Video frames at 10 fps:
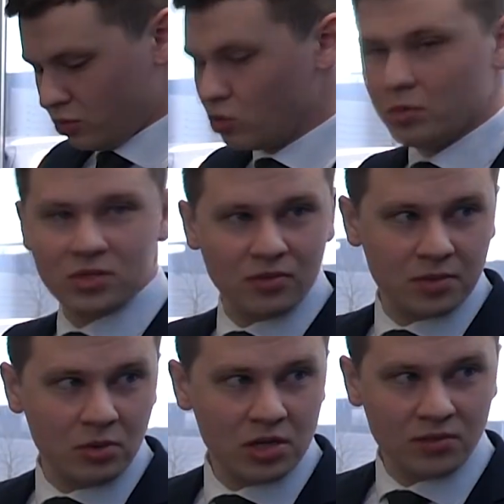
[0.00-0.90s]
удобства
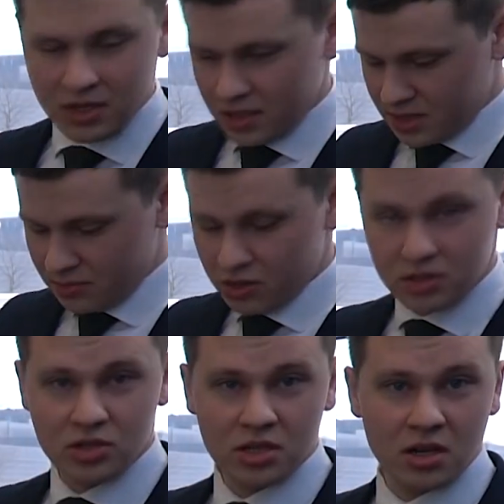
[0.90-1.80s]
использования.
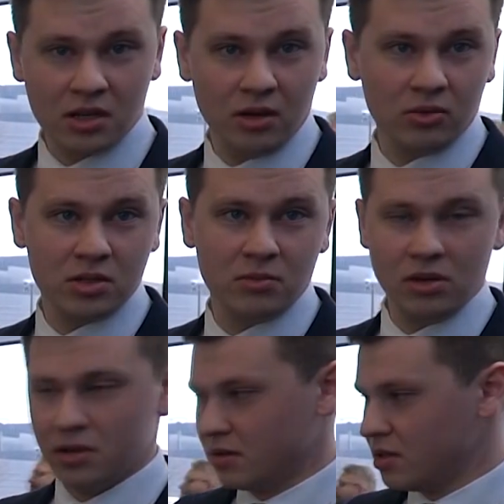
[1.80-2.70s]
Зимой сейчас, когда у нас
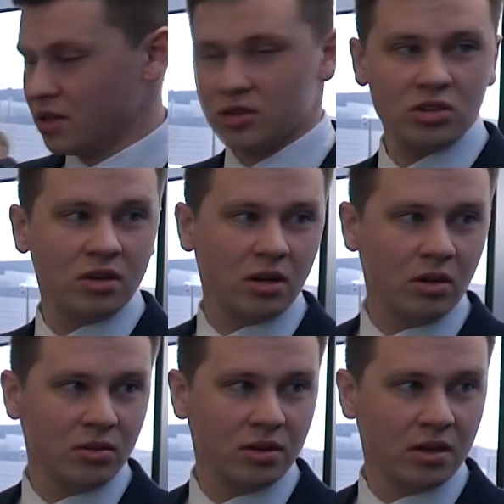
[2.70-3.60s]
были достаточно
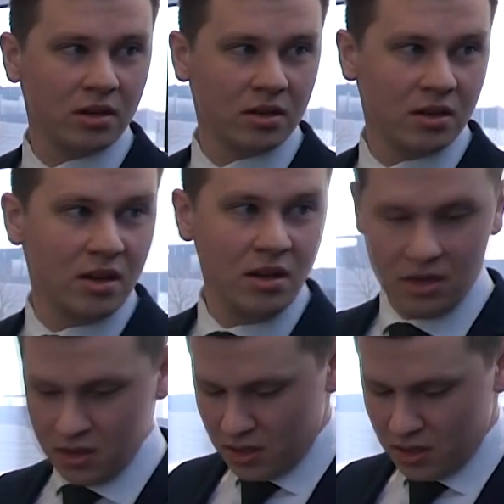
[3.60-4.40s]
холодные дни,